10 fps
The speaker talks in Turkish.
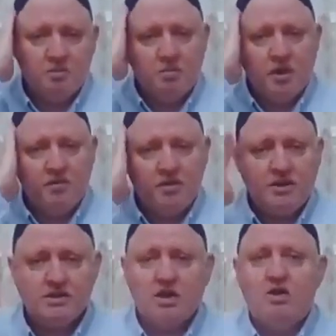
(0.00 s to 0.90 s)
Meyve
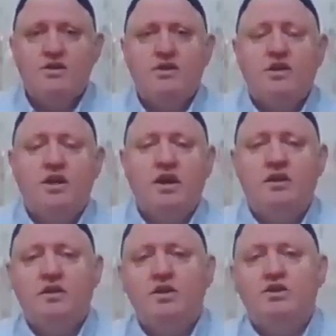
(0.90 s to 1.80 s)

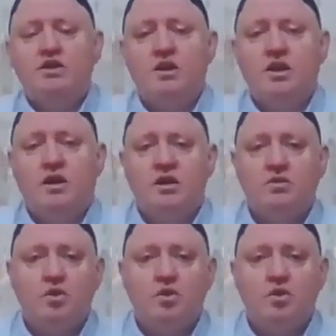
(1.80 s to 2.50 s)
Risalesinden inşallah